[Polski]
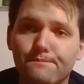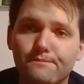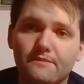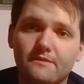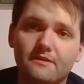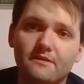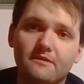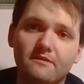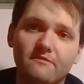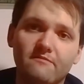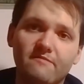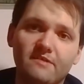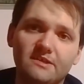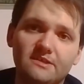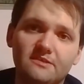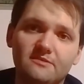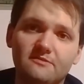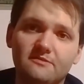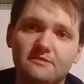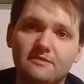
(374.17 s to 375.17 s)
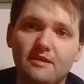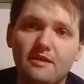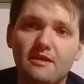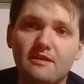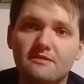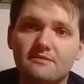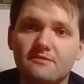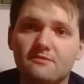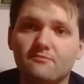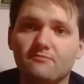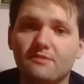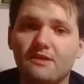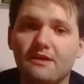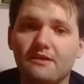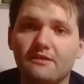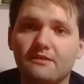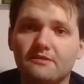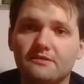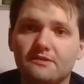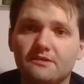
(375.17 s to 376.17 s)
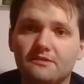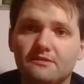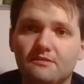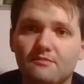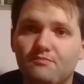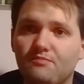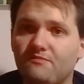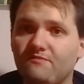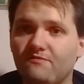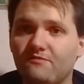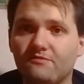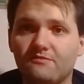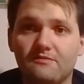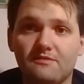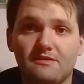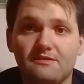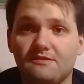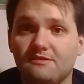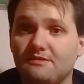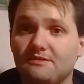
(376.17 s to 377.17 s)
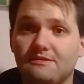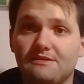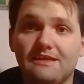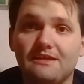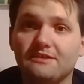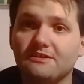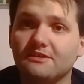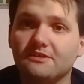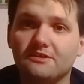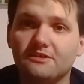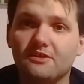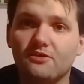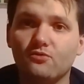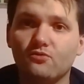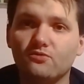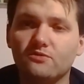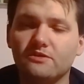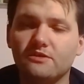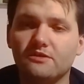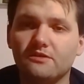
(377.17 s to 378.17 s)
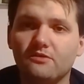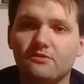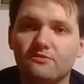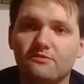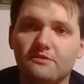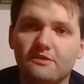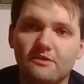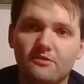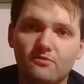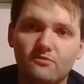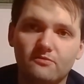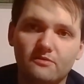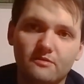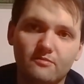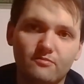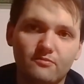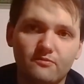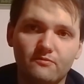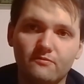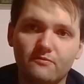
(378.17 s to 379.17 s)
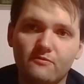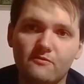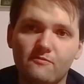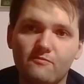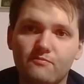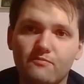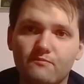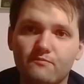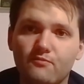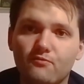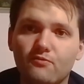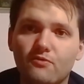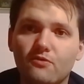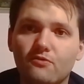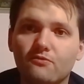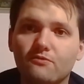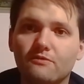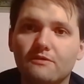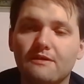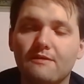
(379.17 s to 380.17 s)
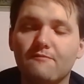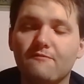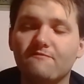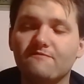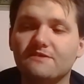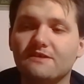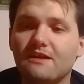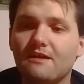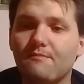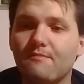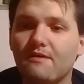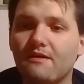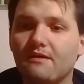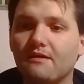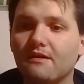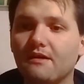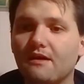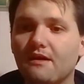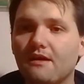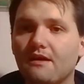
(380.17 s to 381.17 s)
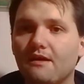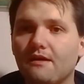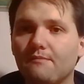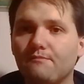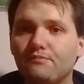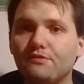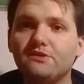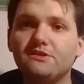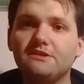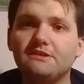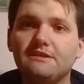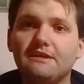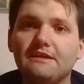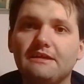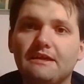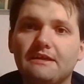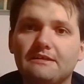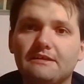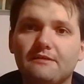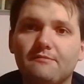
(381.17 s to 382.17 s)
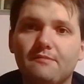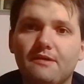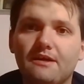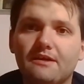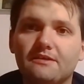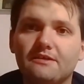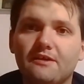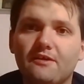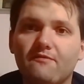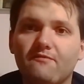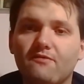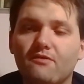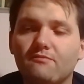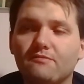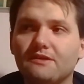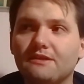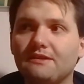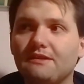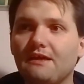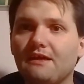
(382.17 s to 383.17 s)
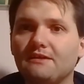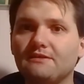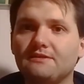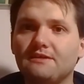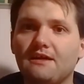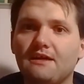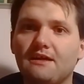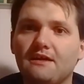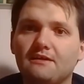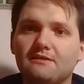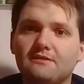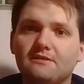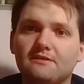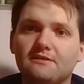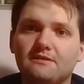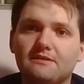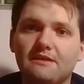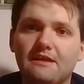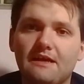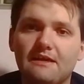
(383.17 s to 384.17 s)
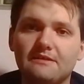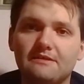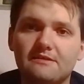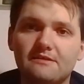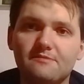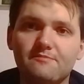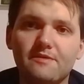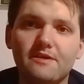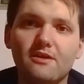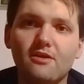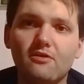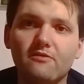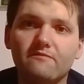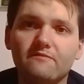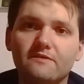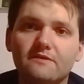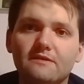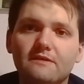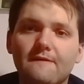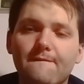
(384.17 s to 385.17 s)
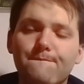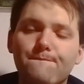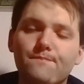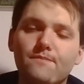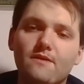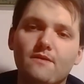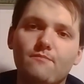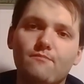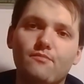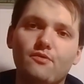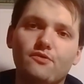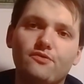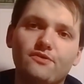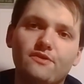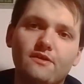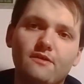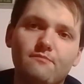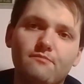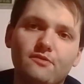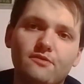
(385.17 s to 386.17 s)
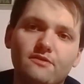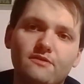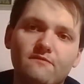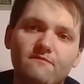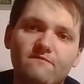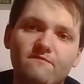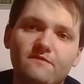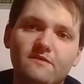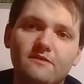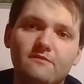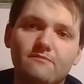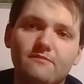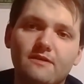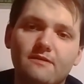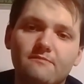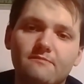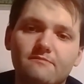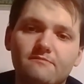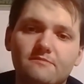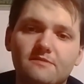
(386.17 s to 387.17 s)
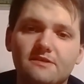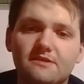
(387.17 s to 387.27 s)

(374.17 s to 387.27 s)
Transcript: E, wasze doznania są takie, że te piwo teraz znacznie się różni od tego, które było pół roku temu w sklepach. Piszcie jak najbardziej w komentarzach e, na adres mailowy pod, pod tym filmem.